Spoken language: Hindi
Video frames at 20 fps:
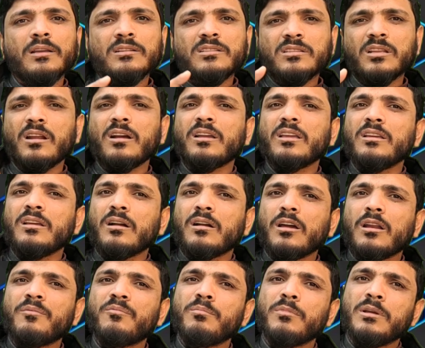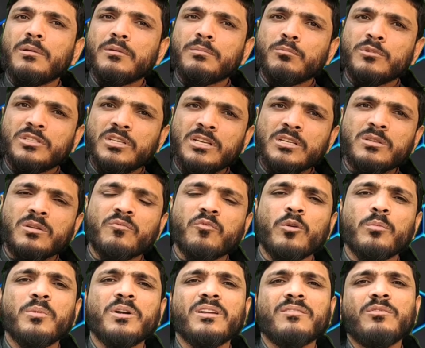इस तरह की अगर मज़ीद
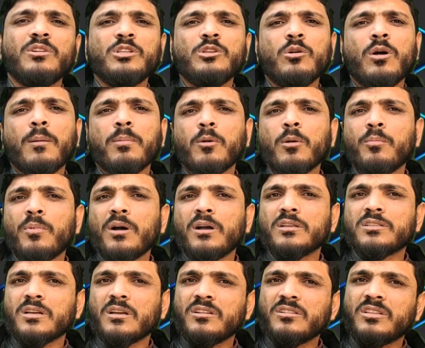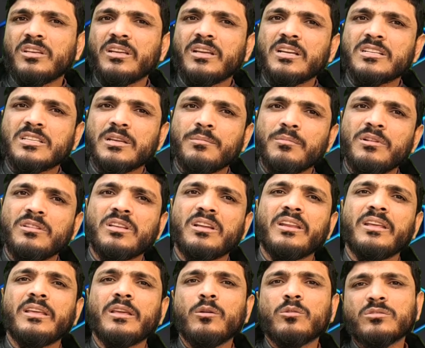इन्फॉर्मेटिव वीडियो वीडियो आपको आसानी तरीके से मिलते
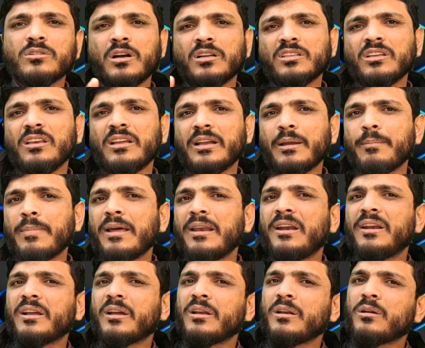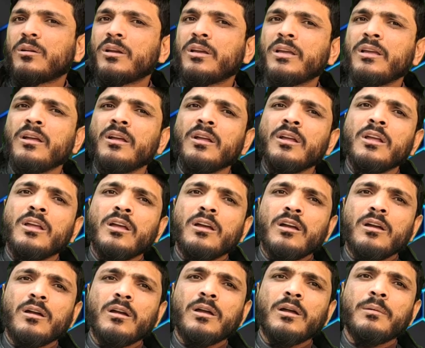रहेंगे और साथ ही लगे बेल आइकन के
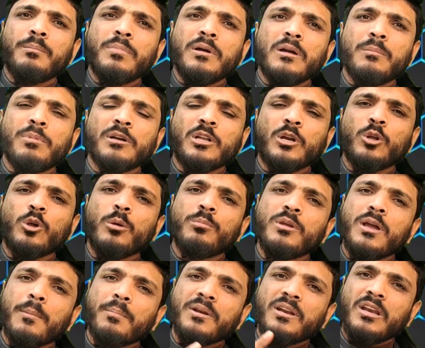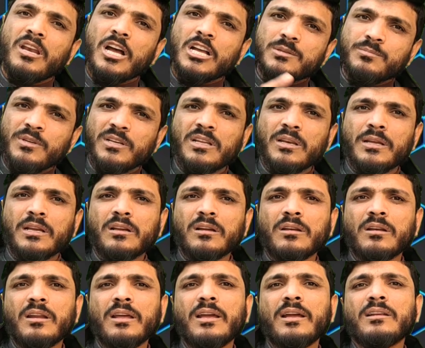बटन को भी आपने लाजमी क्लिक
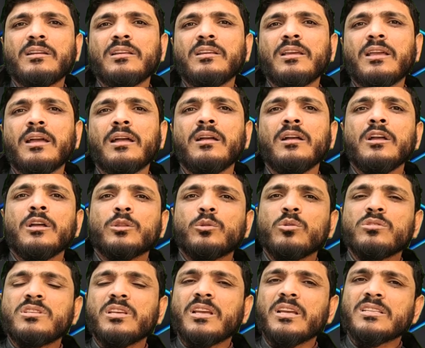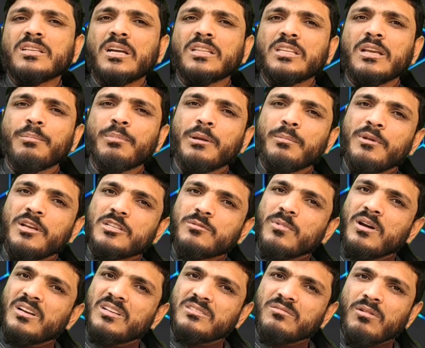करना है ठीक है तो इसी के साथ ही अपने
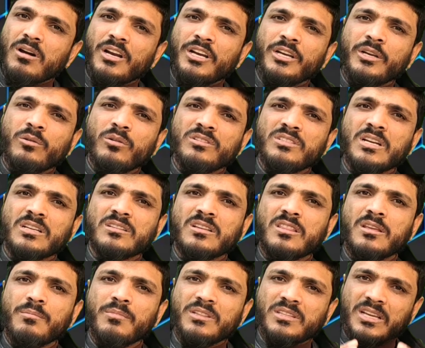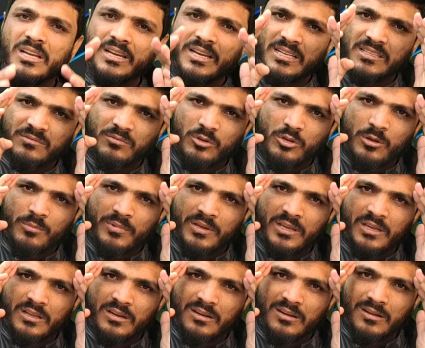मेज़बान रिजवान को इजाज़त मिलते हैं नेक्स्ट वीडियो
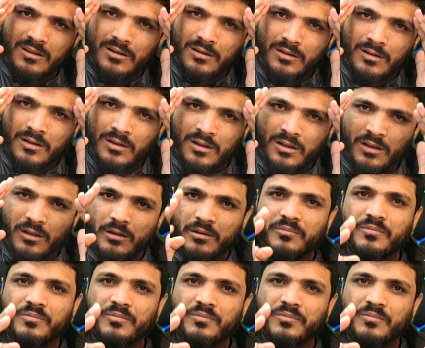में अल्लाह